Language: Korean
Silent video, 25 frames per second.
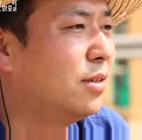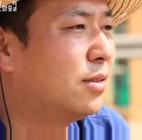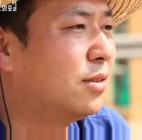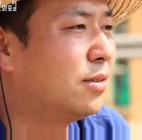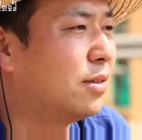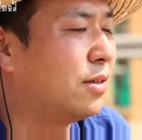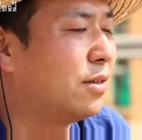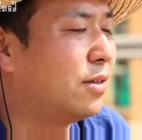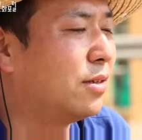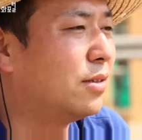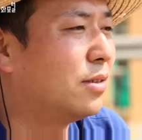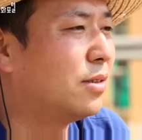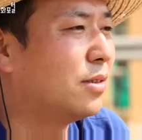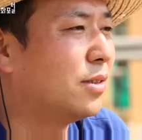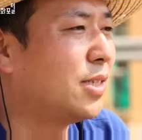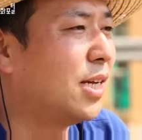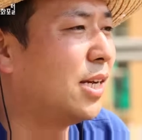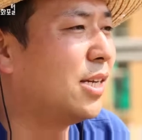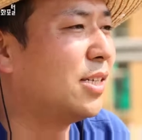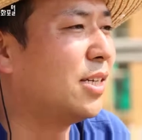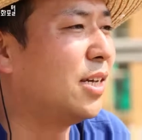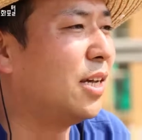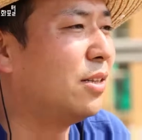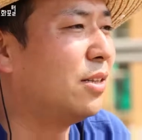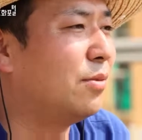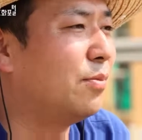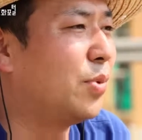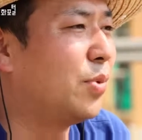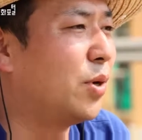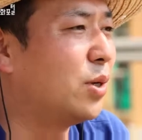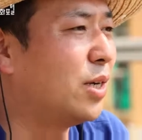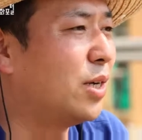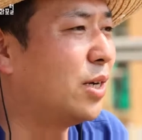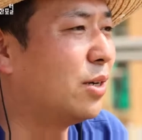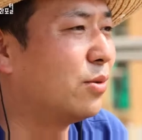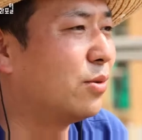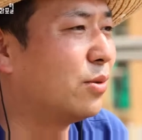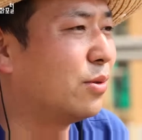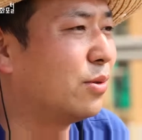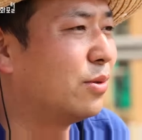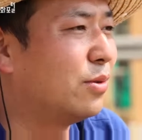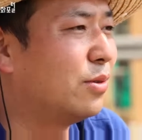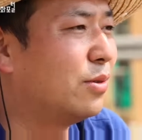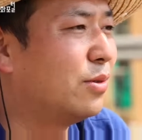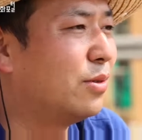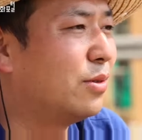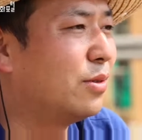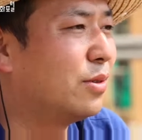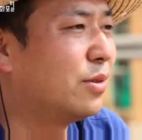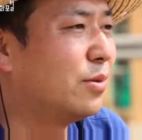어, 살기에는 편하고
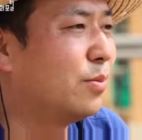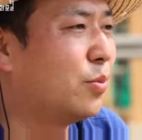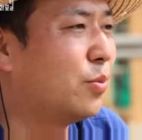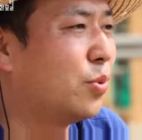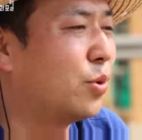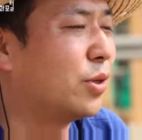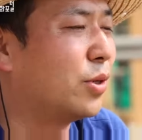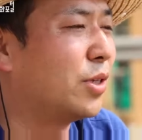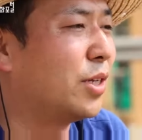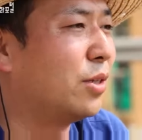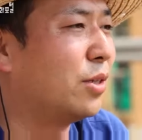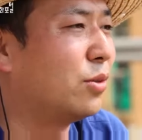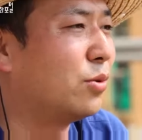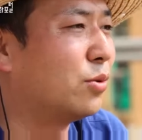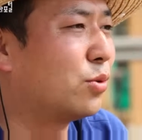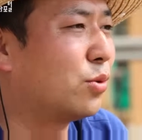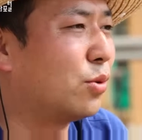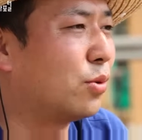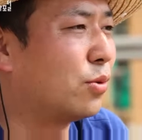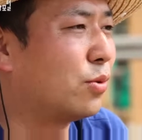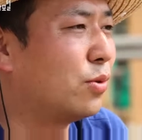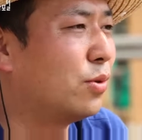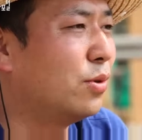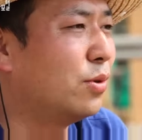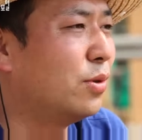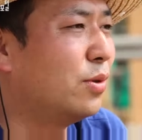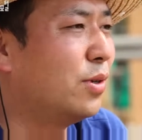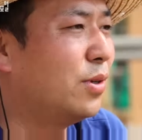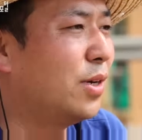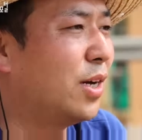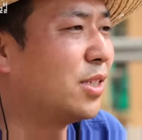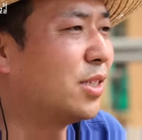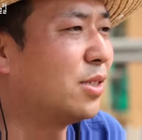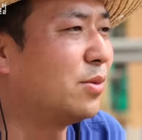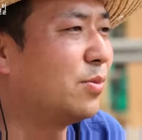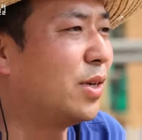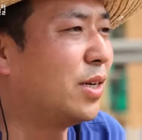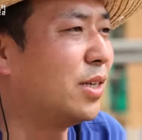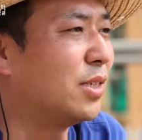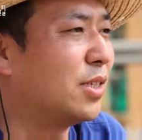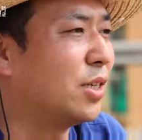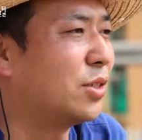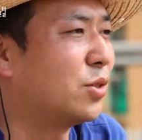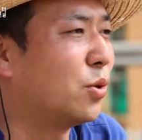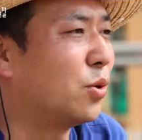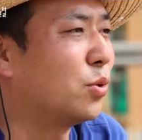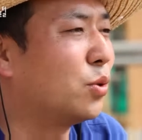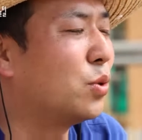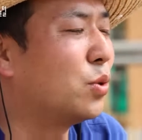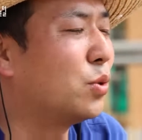보기에도 좋고 하지만 이제
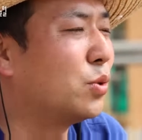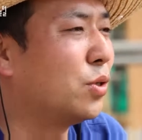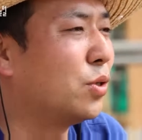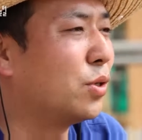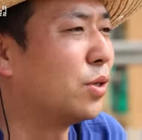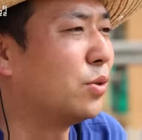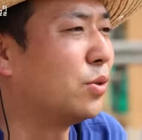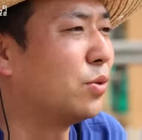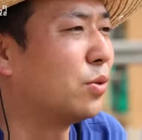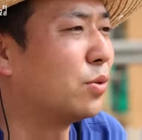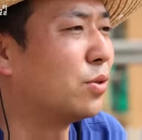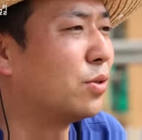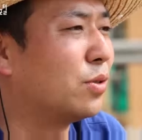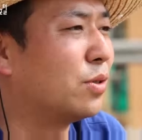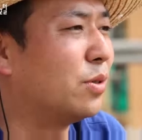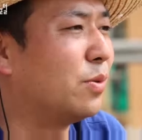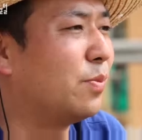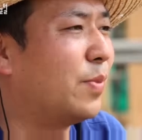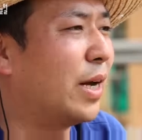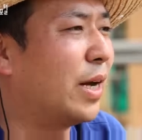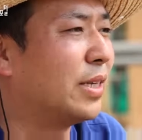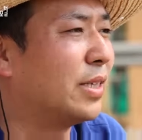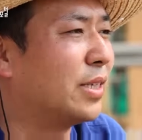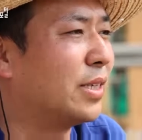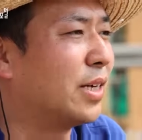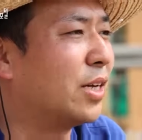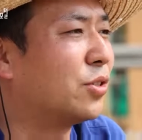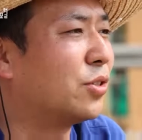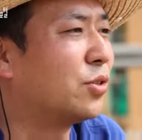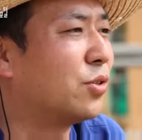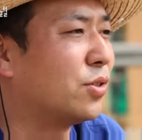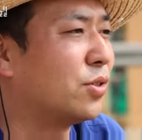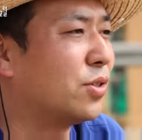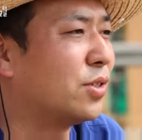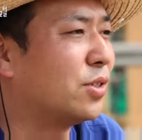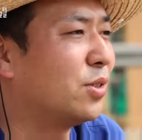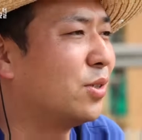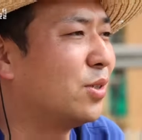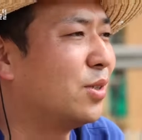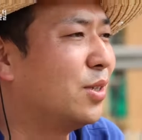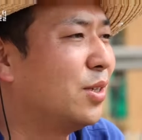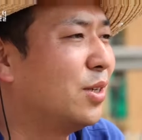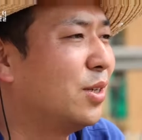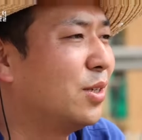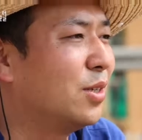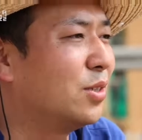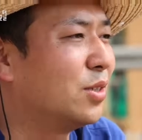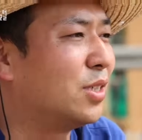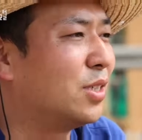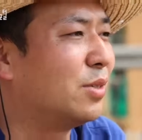전통적인 요소를 많이 갖춰진
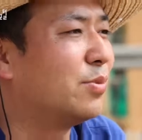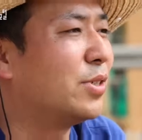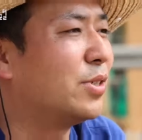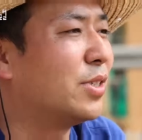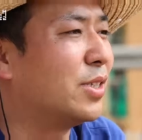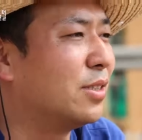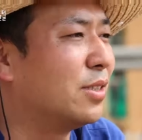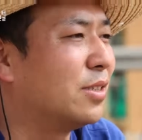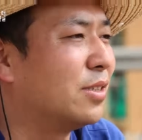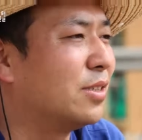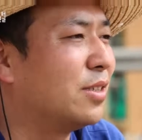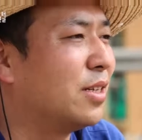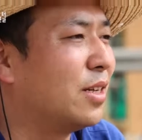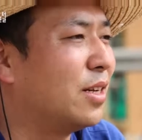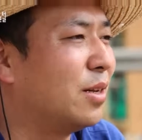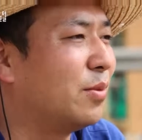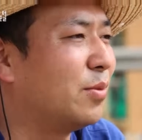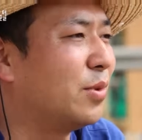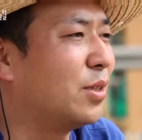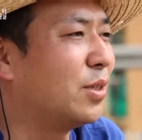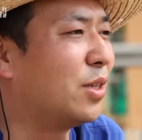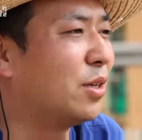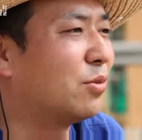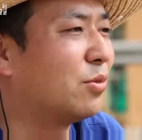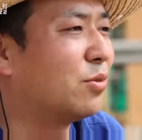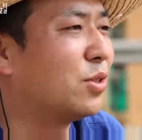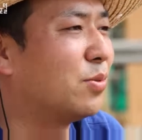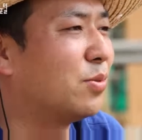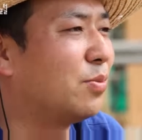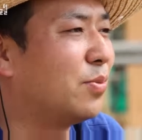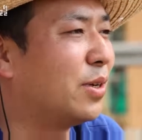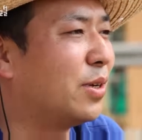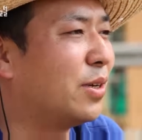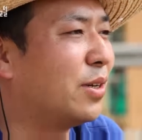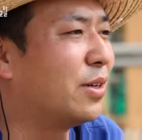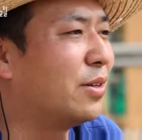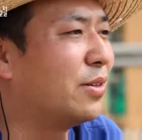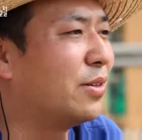집을 짓는 사람이 되고 싶어요.